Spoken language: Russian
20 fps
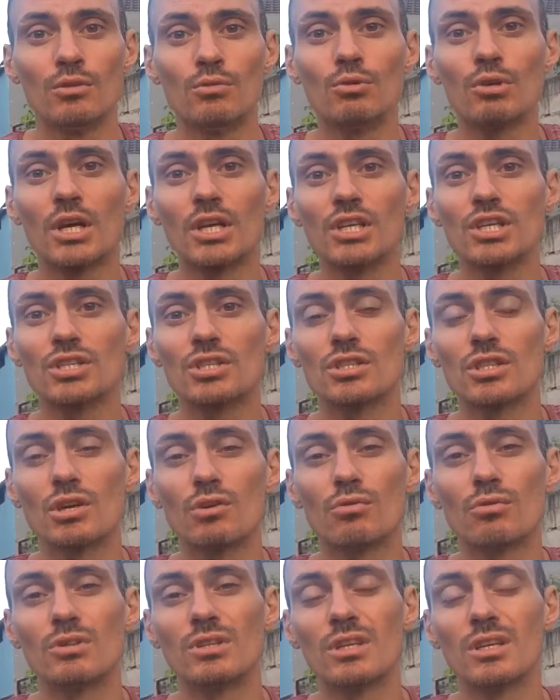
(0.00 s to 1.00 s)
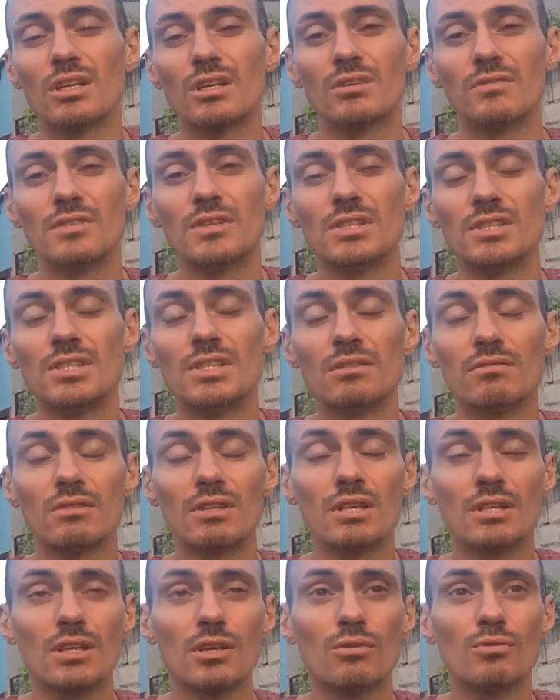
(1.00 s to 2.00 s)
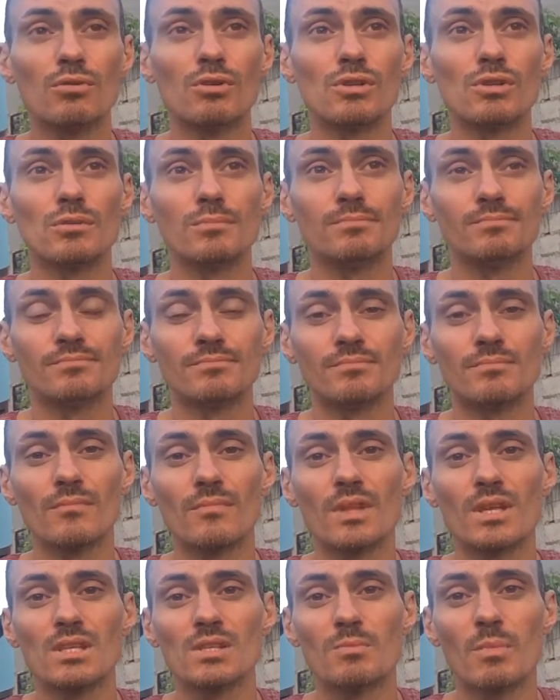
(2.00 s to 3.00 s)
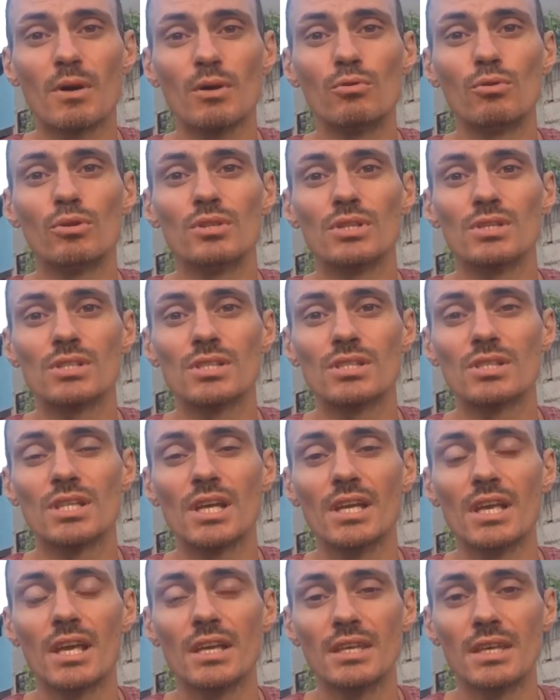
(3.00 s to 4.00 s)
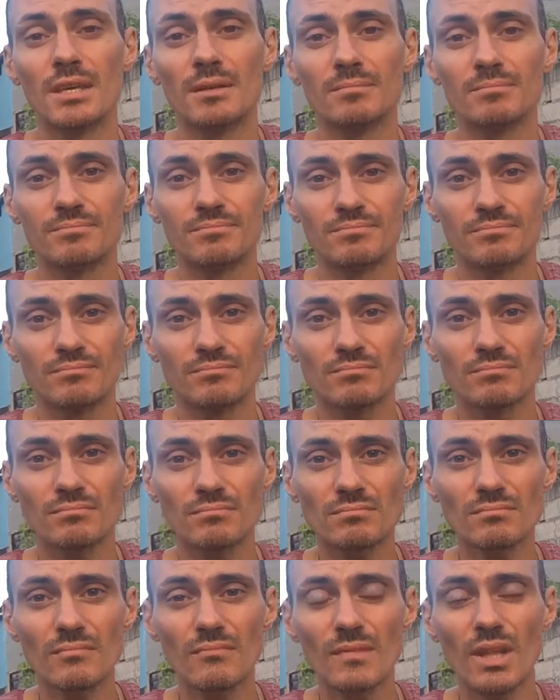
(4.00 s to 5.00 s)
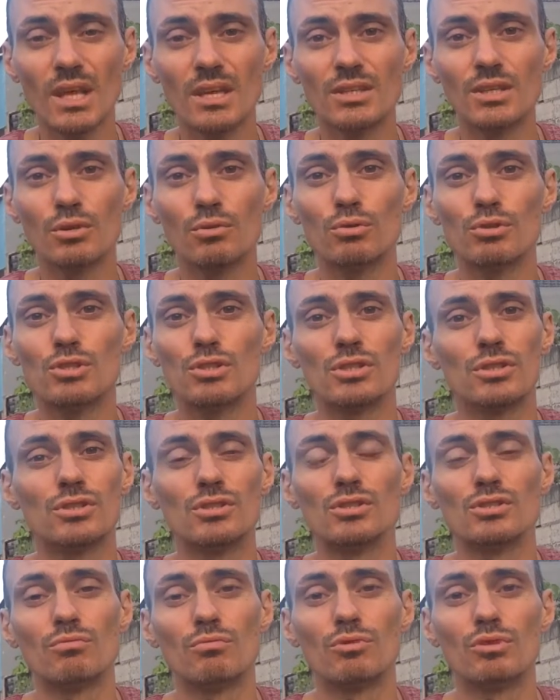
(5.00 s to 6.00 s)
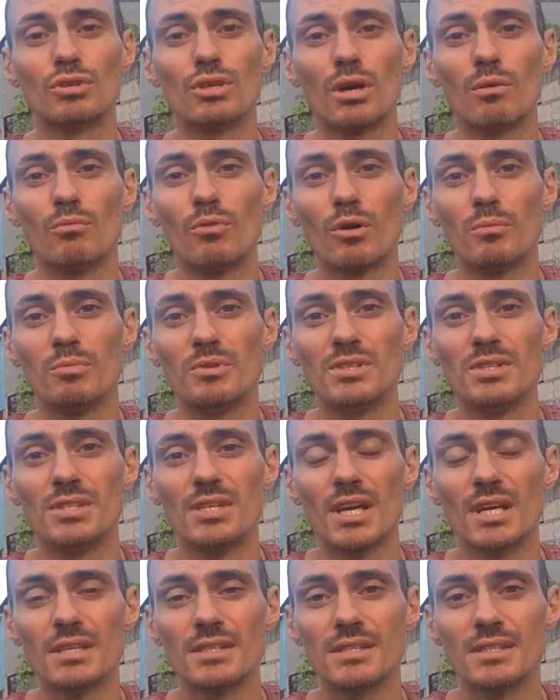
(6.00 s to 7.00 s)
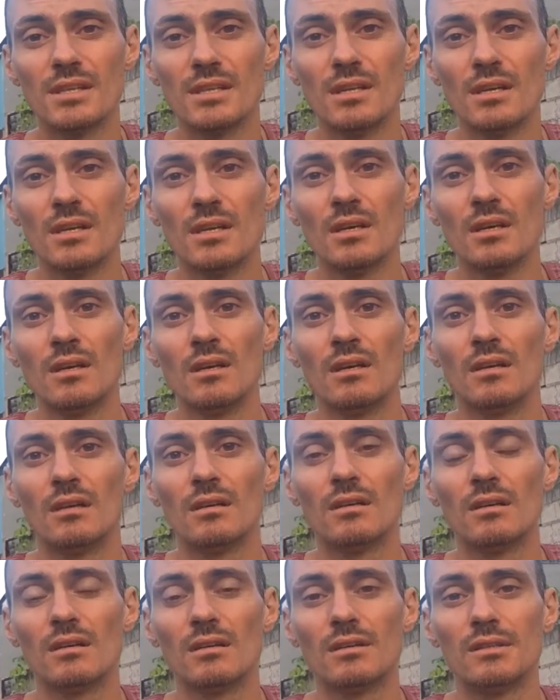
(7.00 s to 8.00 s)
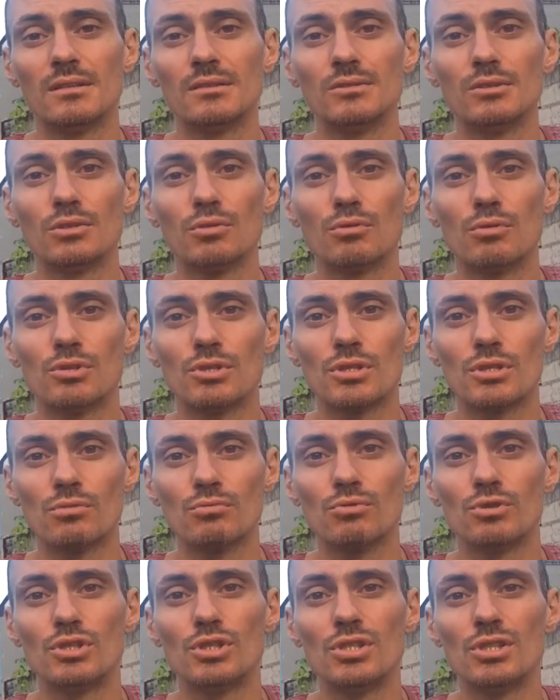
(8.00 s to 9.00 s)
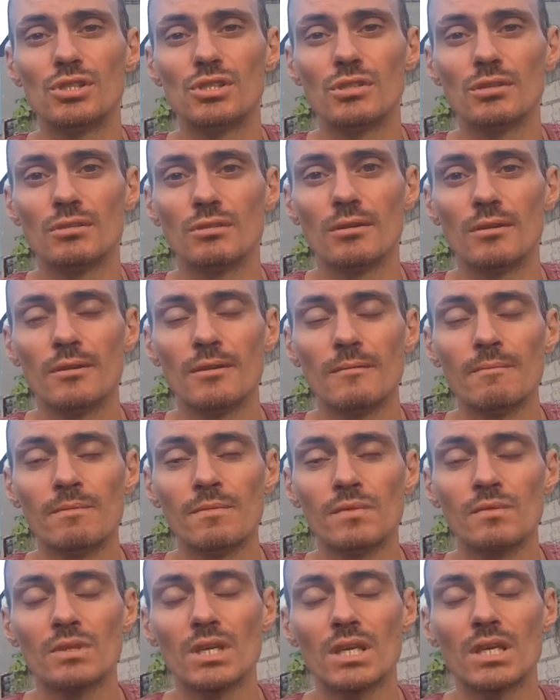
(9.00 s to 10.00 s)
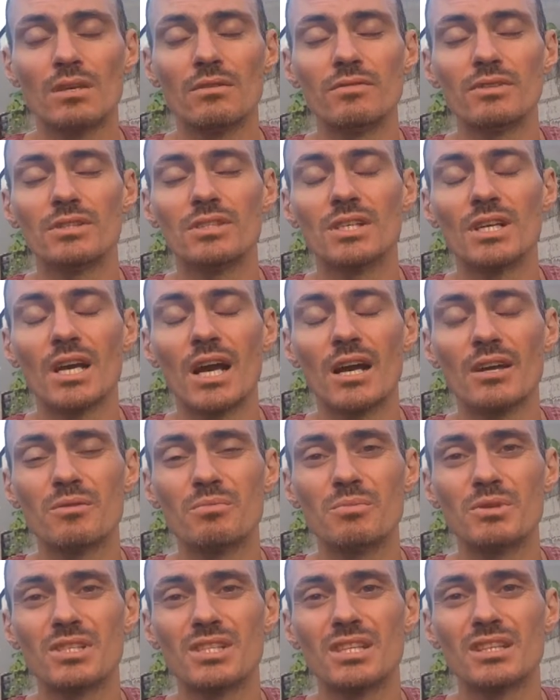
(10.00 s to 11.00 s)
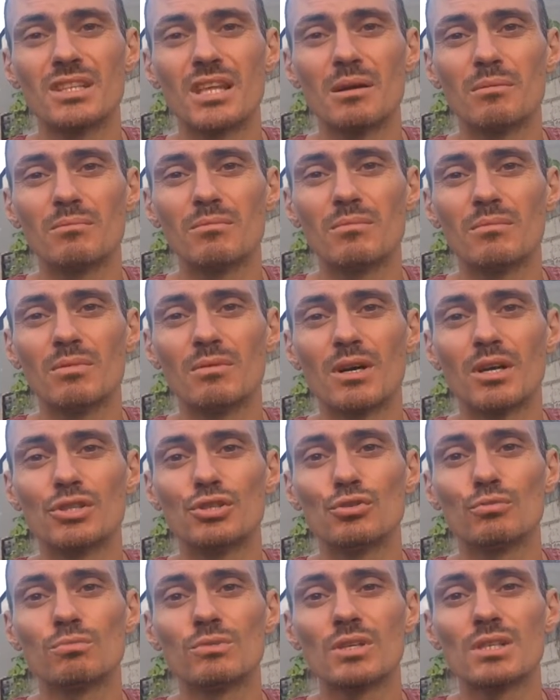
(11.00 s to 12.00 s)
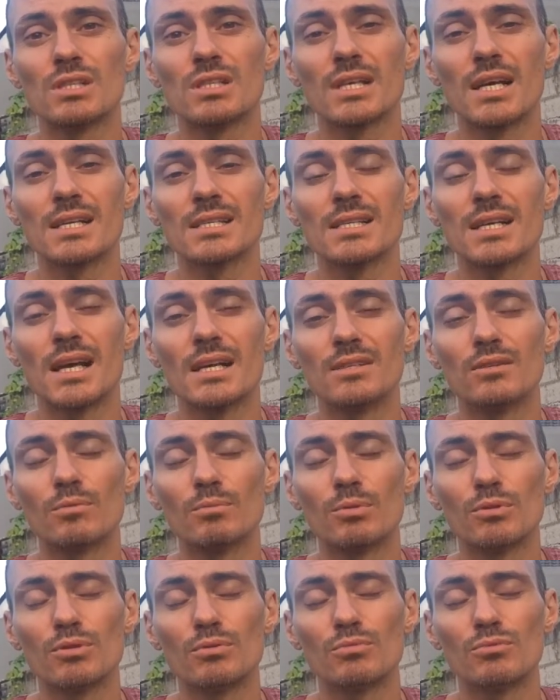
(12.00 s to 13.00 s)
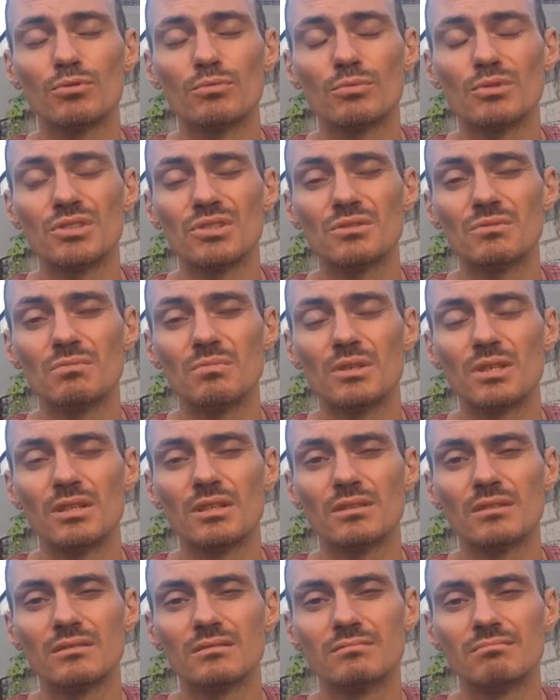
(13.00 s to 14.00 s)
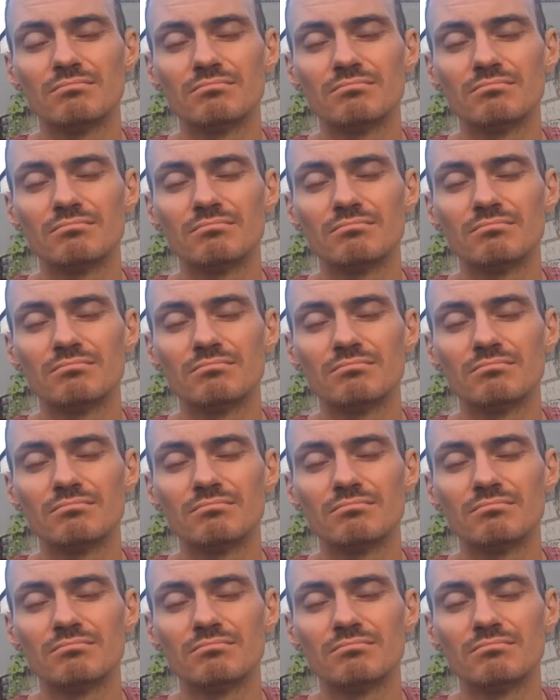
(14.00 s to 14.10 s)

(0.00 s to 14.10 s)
Ну и, конечно, такое энергоэффективное, такое спокойное состояние. Не хочется ничего никому объяснять. Э, не хочется учить. Ну, такие возникают мысли там о чем-то рассказать, но потом думаешь, блин,